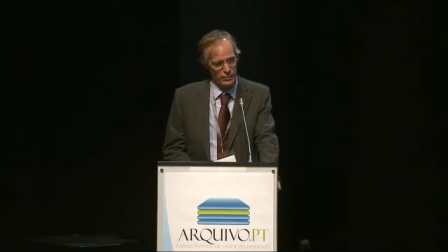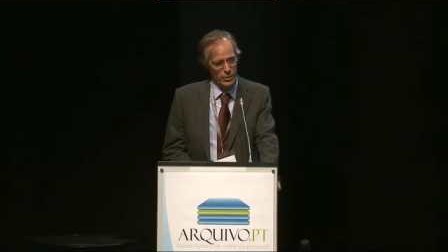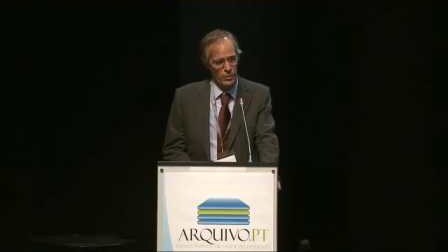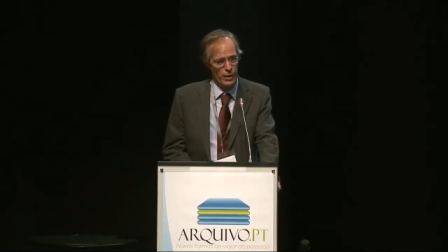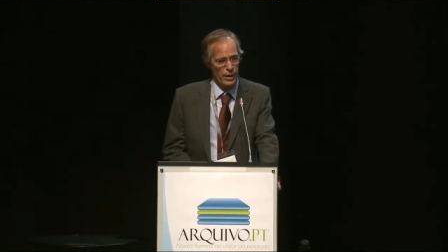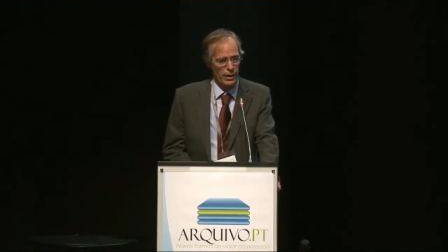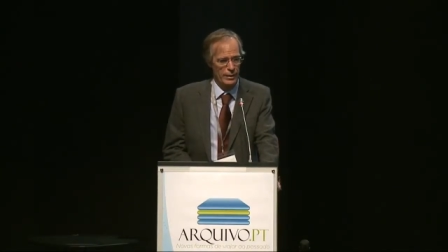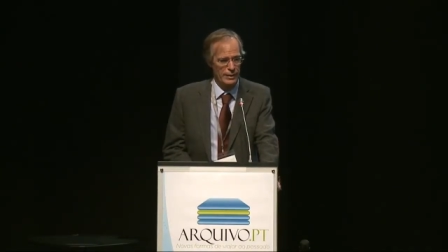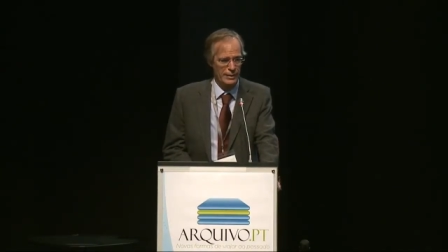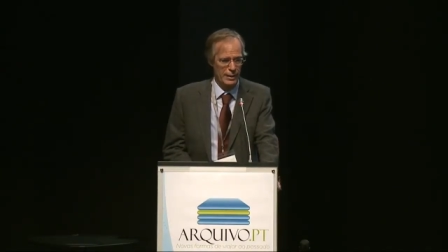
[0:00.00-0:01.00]
mas não é
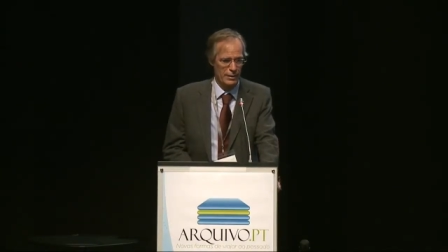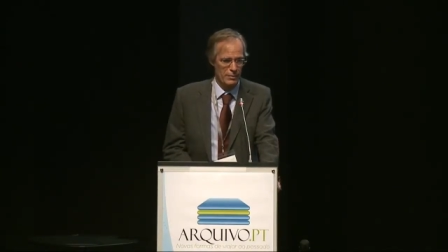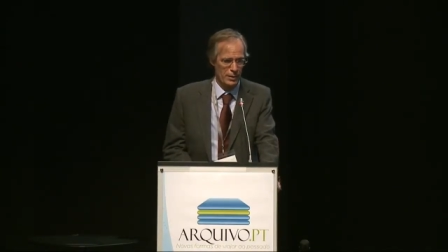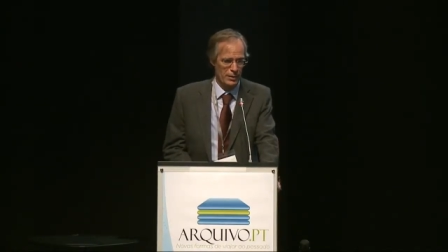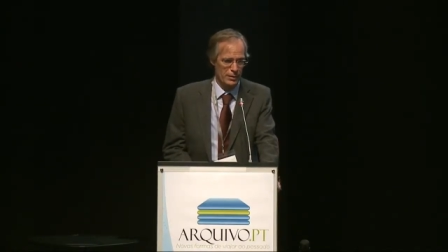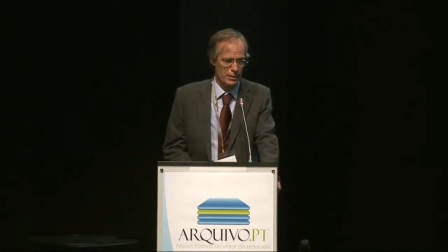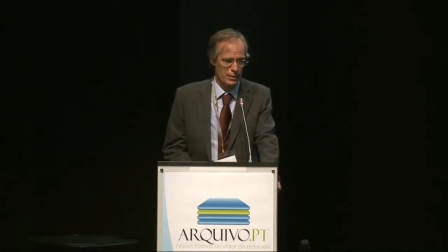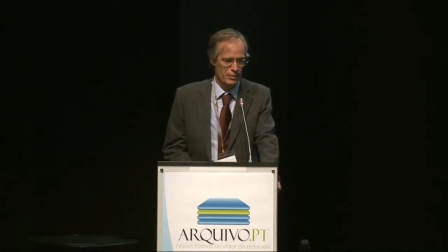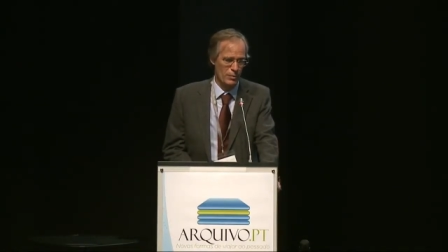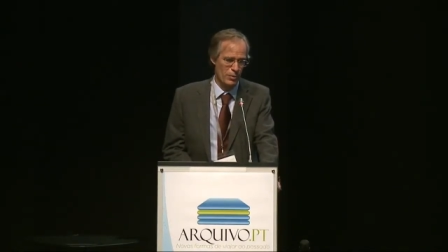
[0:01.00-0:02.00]
exatamente
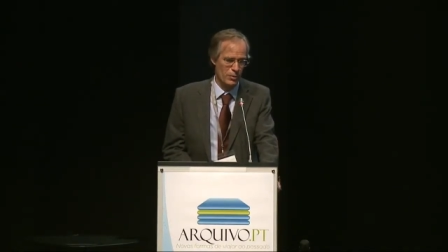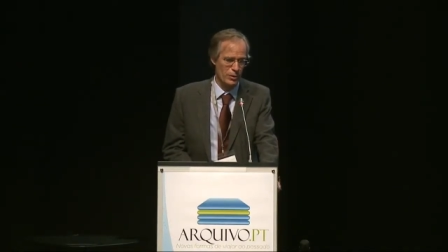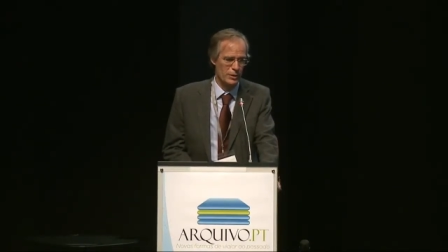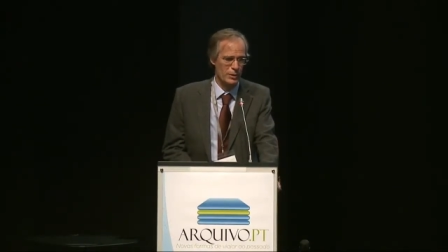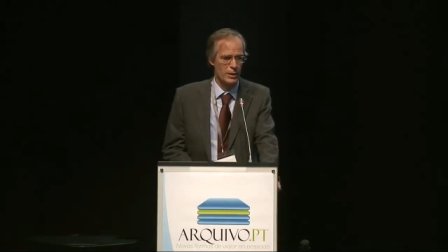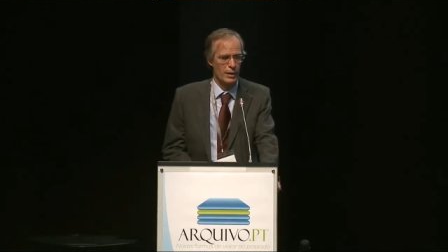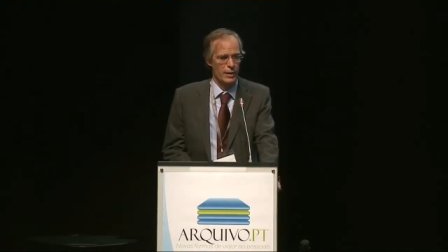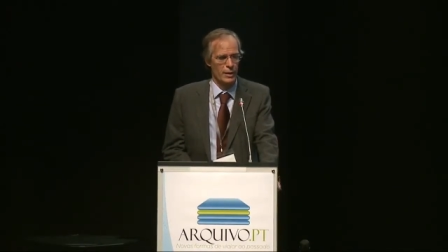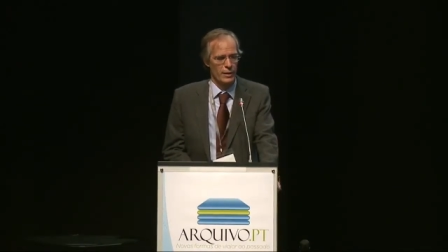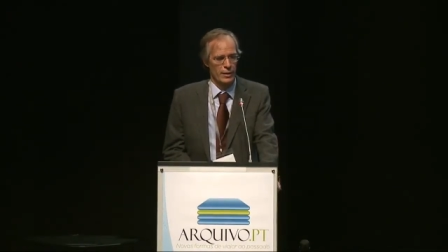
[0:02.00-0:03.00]
a mesma coisa.
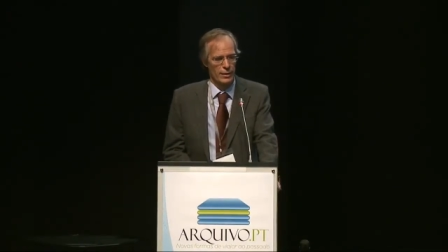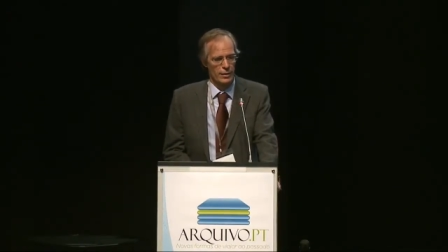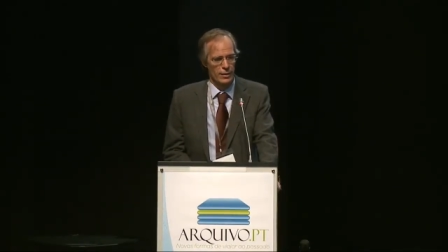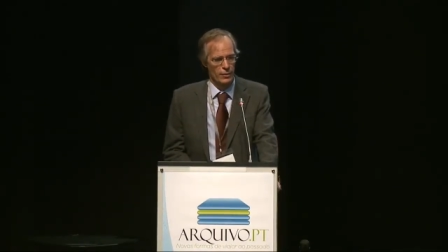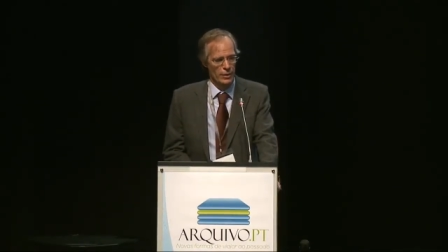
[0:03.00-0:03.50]
Eh,